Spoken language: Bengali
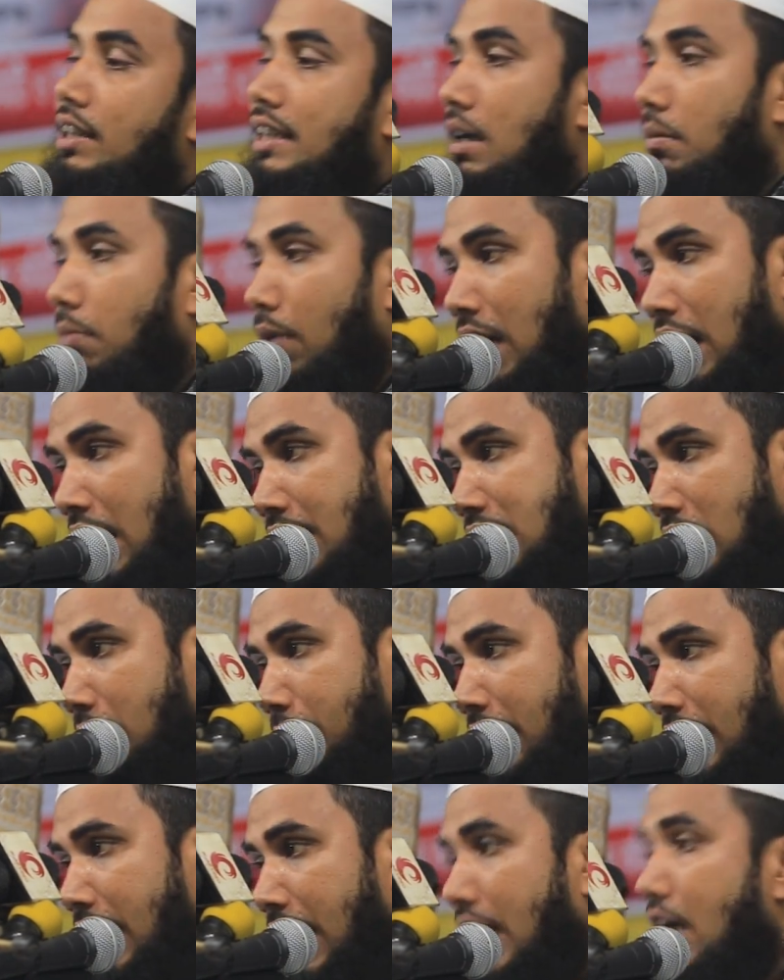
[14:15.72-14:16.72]
কথা বলা
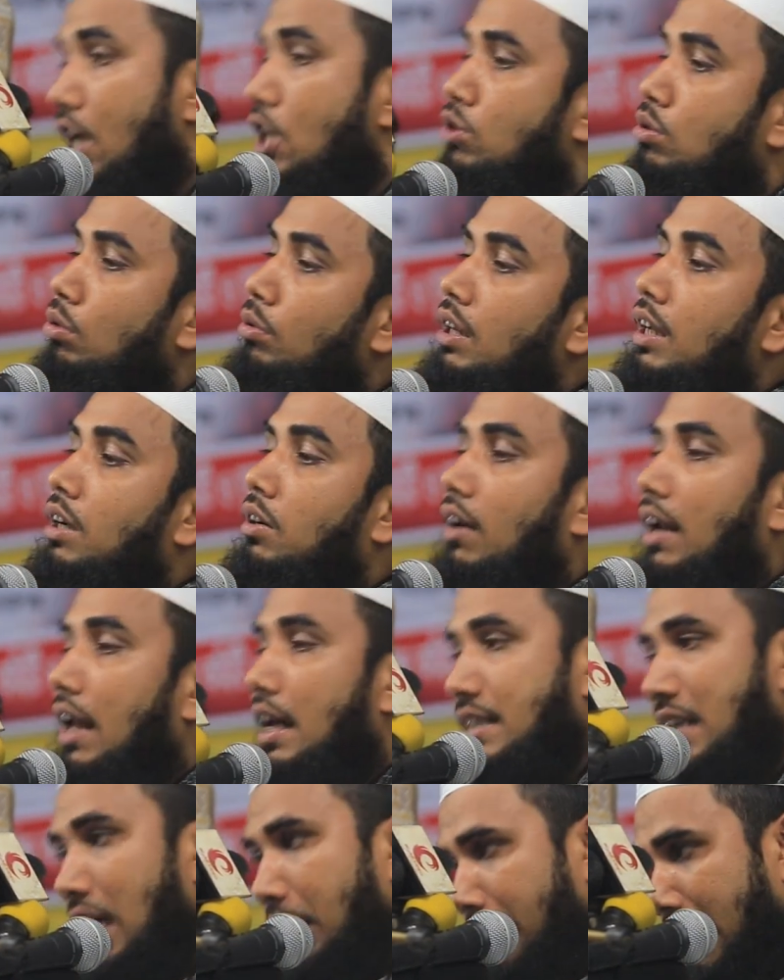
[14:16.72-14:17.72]
যাবে না চুরি
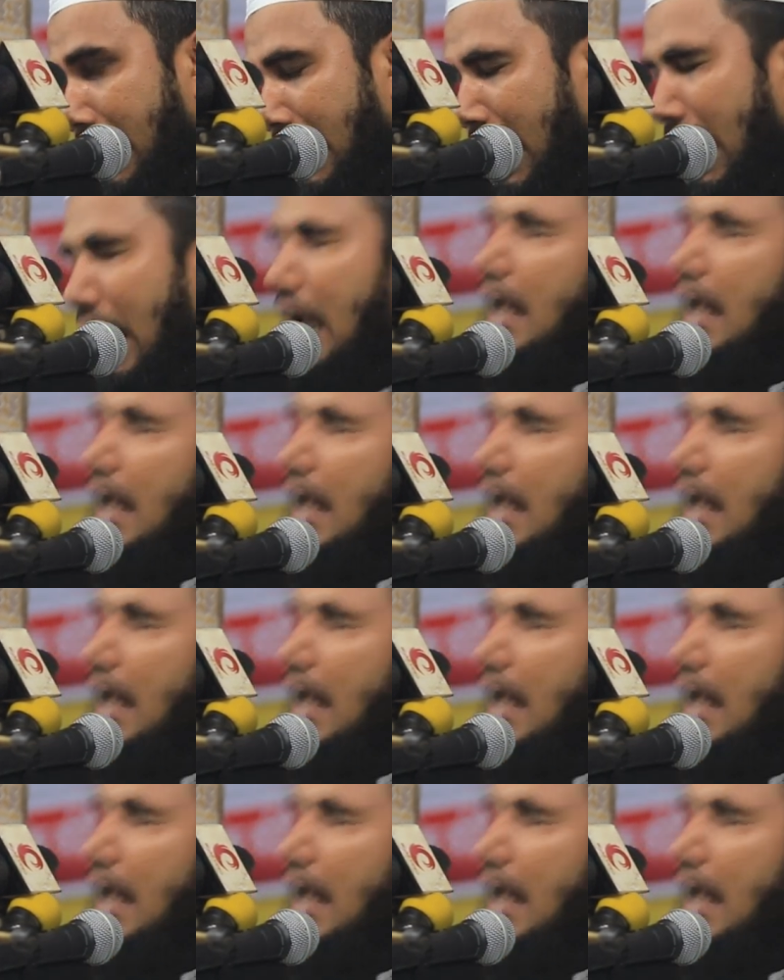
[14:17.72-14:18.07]
করা যাবে না